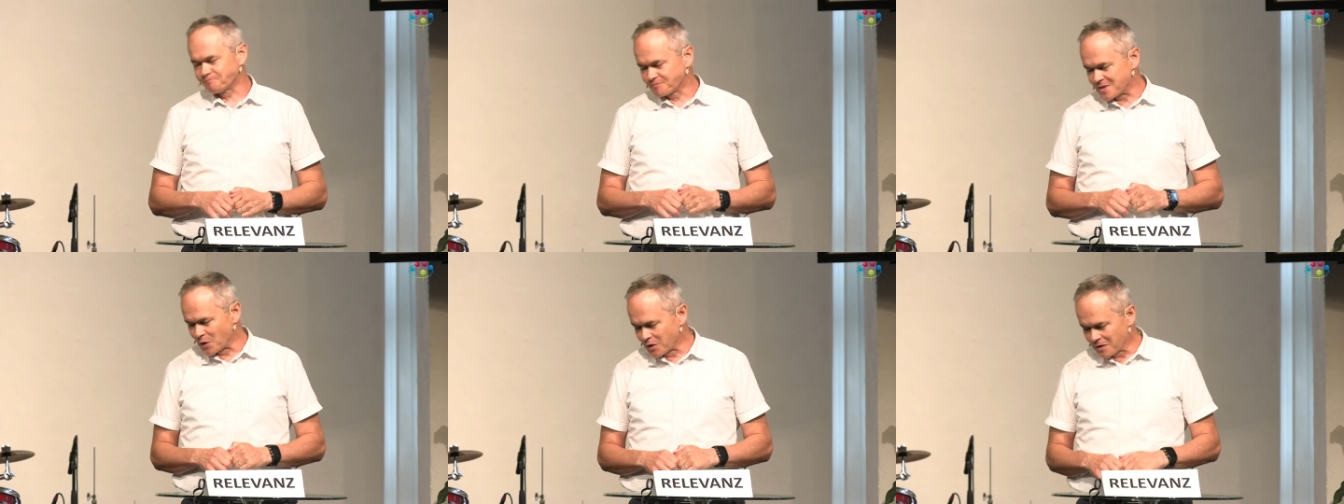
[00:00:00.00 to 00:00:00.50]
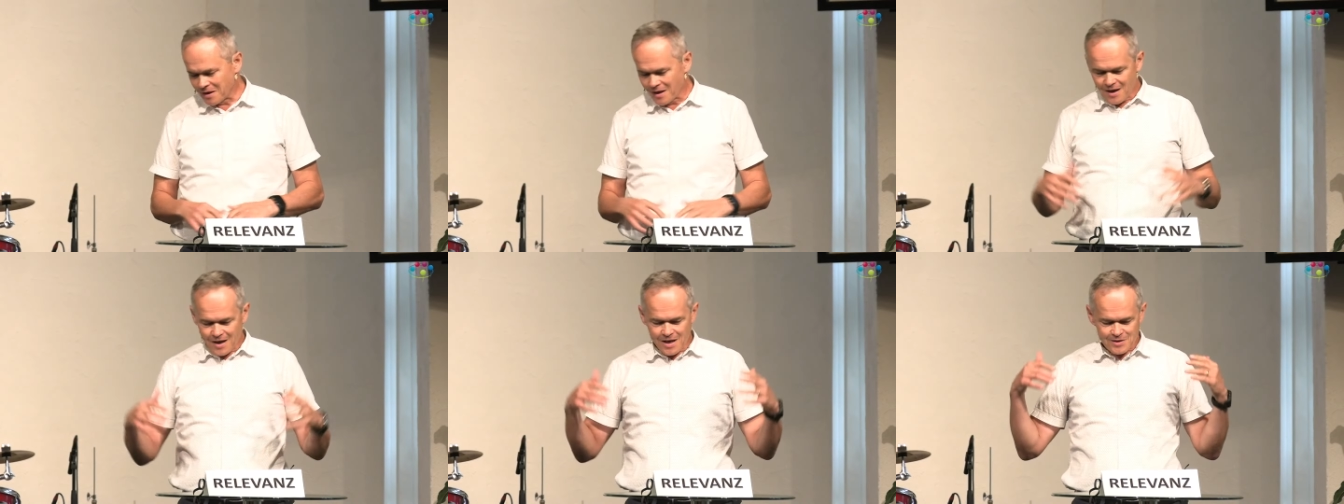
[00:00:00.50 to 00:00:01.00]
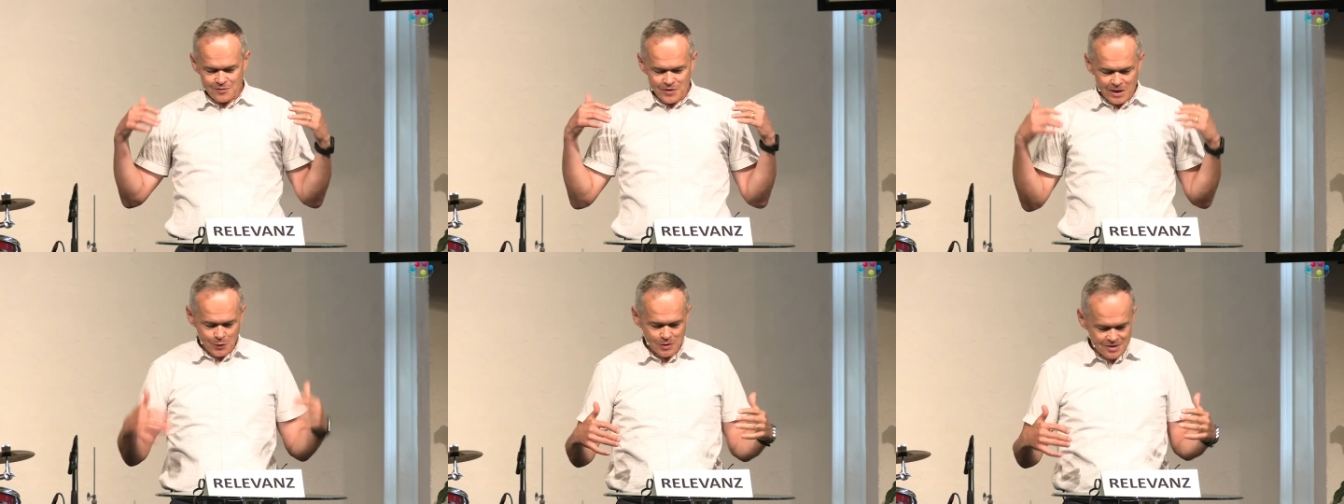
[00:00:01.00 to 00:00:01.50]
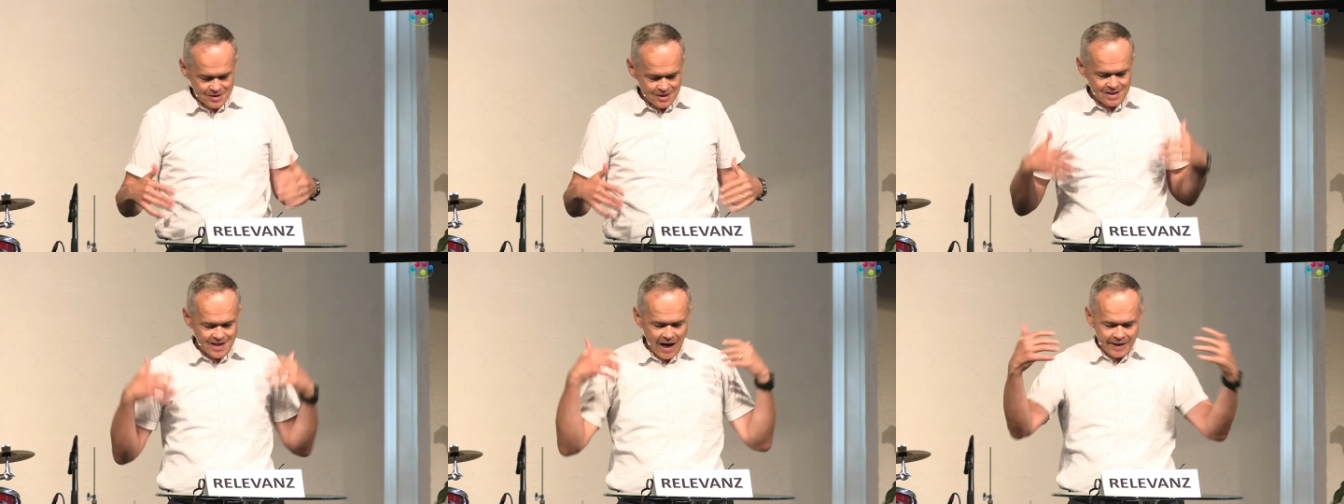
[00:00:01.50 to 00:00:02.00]
sondern es will uns
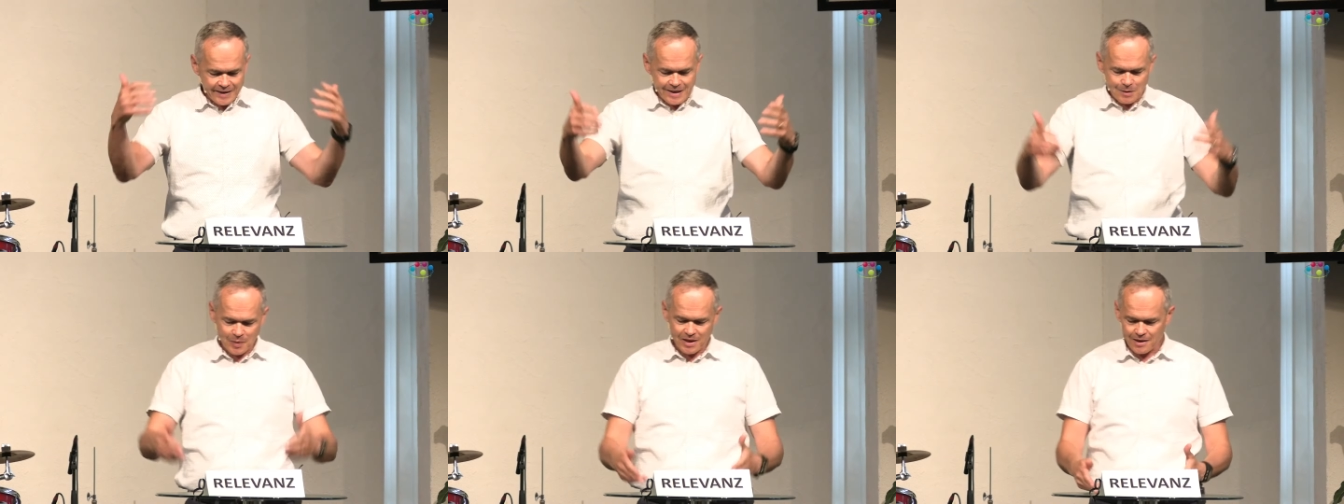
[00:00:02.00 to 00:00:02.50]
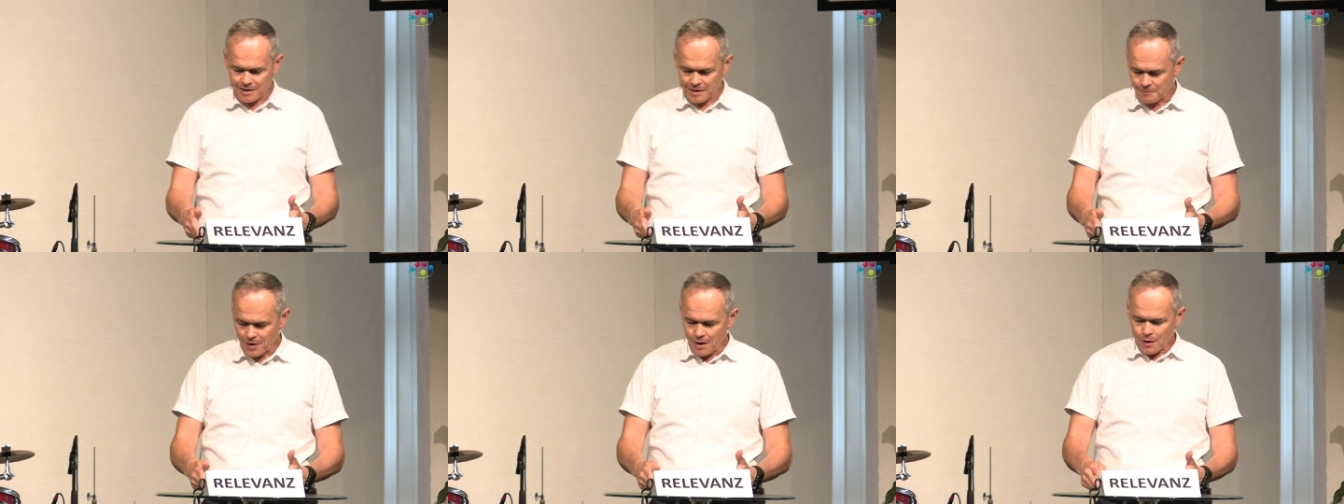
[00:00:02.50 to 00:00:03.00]
ins Handeln bringen.